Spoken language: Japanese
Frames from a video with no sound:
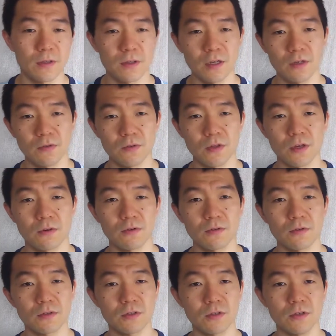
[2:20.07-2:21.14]
なのでこ
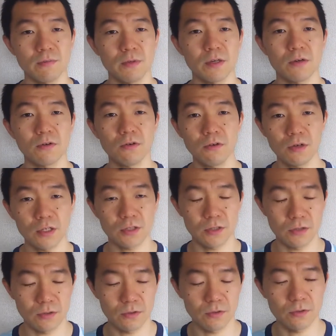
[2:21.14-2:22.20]
の睡眠効
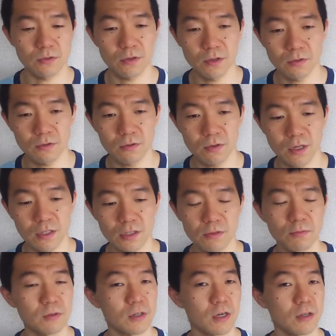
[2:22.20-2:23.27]
率っていうのが
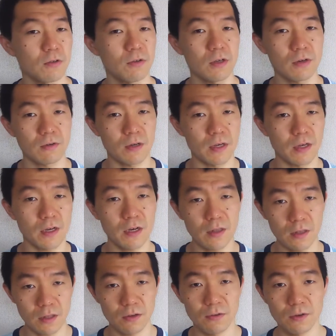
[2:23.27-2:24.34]
自分がどれぐらい
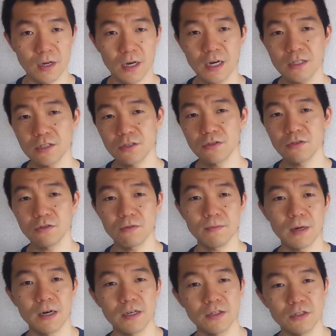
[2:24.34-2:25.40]
かっていうのが85%
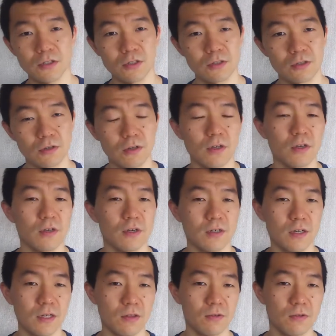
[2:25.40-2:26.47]
以上
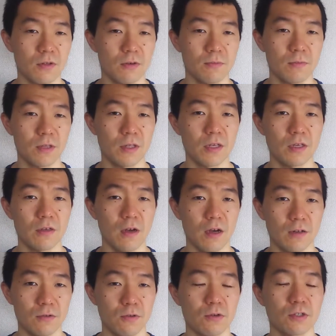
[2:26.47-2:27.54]
がとてもいい
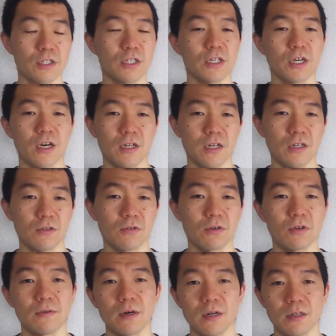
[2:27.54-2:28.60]
あの欲しいかなと
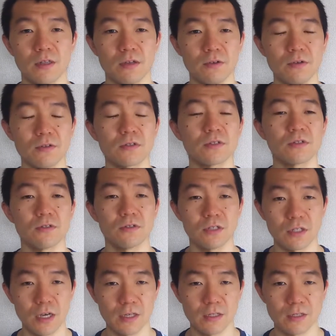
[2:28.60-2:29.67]
言われてる数
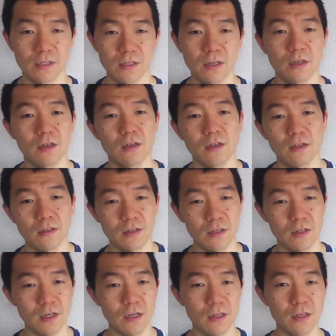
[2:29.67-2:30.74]
字です
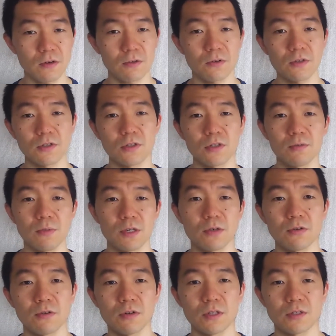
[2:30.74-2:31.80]
でなんでこの睡眠
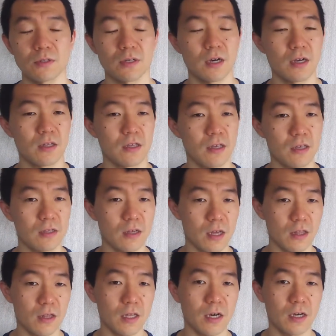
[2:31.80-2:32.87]
効率がいい
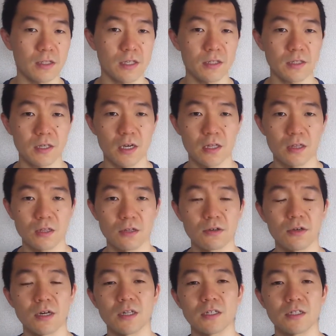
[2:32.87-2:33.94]
大切かって
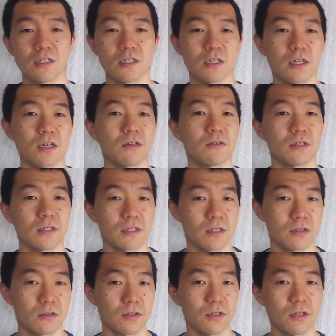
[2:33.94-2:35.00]
いう話になるんです
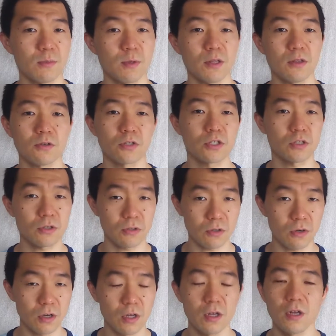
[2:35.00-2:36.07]
けど睡眠の質
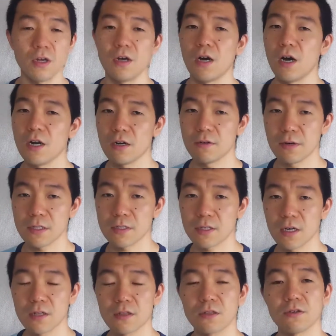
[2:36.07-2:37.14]
を表す
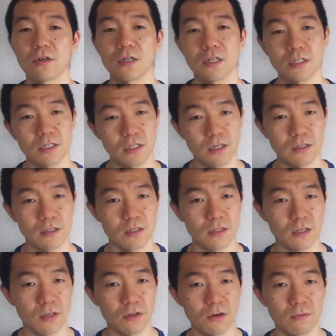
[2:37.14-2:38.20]
かっていう話なんです
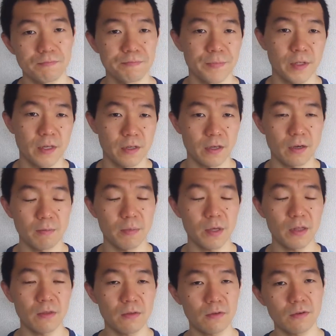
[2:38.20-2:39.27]
けど
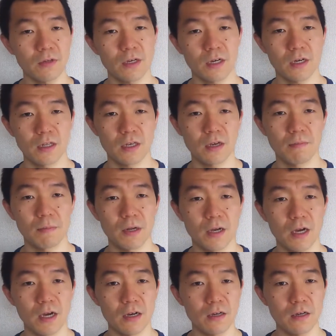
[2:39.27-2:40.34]
ベッドの中でやっぱり
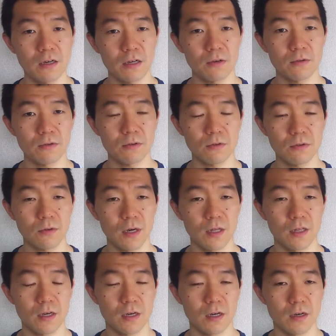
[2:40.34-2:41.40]
考え事とか
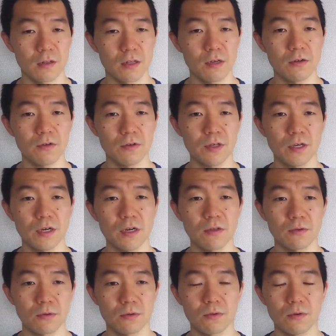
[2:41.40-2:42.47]
なんか寝る以外
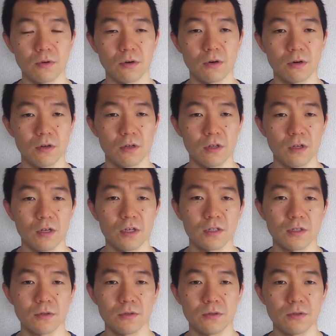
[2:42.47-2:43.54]
のことを
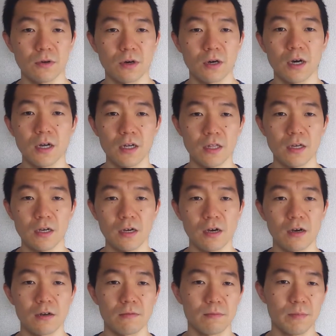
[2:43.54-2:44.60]
すると体
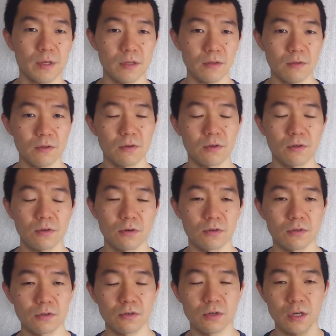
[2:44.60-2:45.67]
が
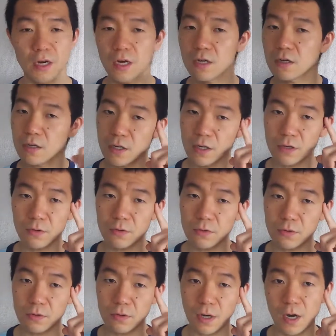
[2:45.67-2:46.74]
ベッドイコールそういう考え
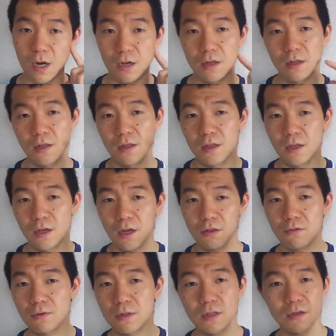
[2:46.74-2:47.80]
事とかあ
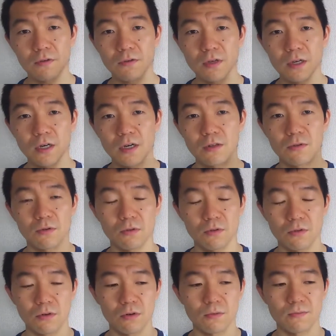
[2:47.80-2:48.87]
とは寝る以外のこ
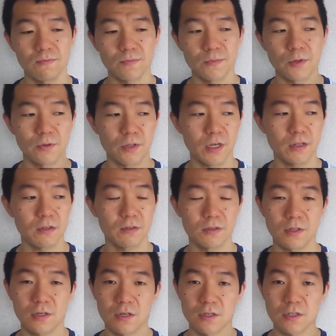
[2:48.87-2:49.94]
との何て言うん
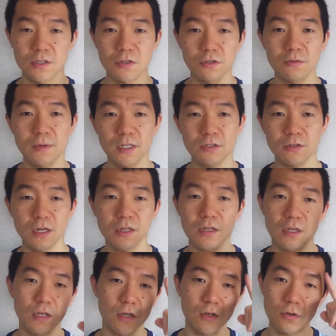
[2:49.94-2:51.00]
ですかねする場所だっ
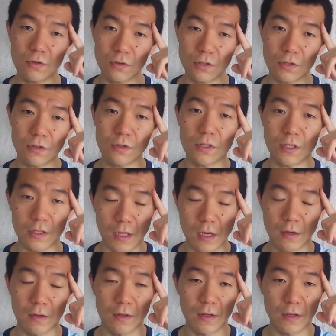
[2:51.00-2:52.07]
て記憶するんです
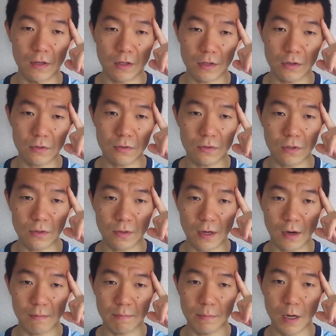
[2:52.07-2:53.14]
ね記憶っていう
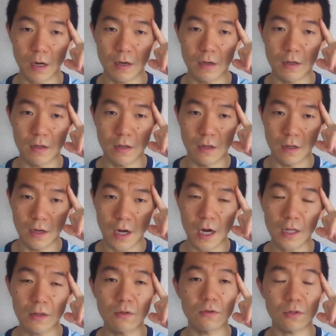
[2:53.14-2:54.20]
かま
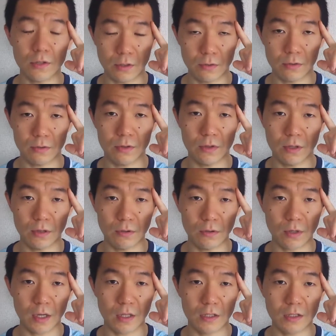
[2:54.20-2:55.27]
反応するってい
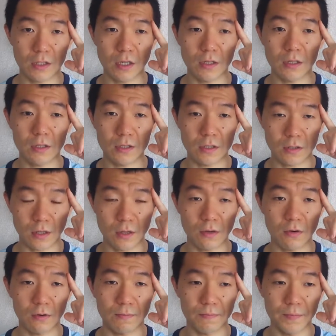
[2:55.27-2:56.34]
う形なんですけ
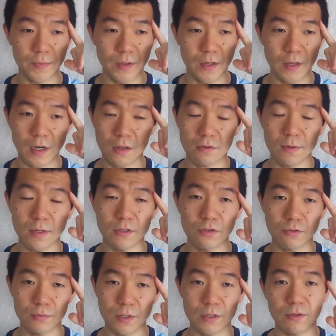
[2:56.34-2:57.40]
どあとは
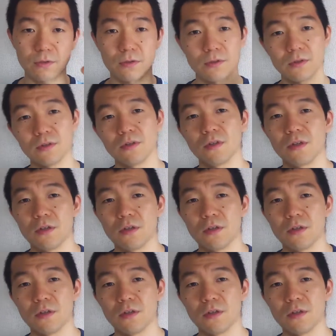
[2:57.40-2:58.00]
準備するっていう